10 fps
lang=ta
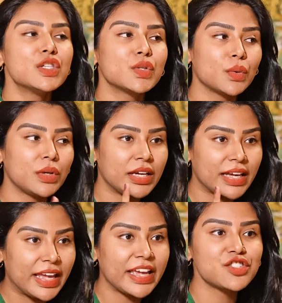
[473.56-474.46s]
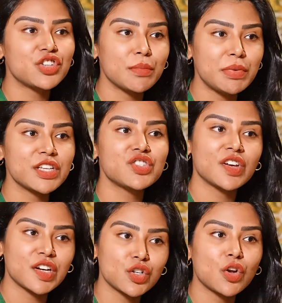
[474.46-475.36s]
ஸோ நீங்கள் ஏஹெச்ஏ
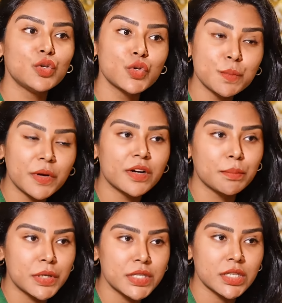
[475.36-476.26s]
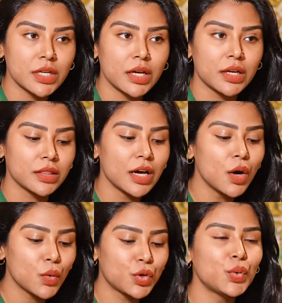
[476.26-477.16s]
பிஹெச்ஏ ரெட்டனால் யூஸ் பண்ணுற பர்சனாக
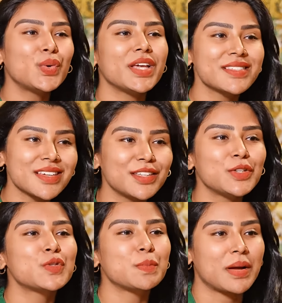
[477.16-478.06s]
இருந்தால் ஒரு டூ டேஸ்க்கு அதை யூஸ்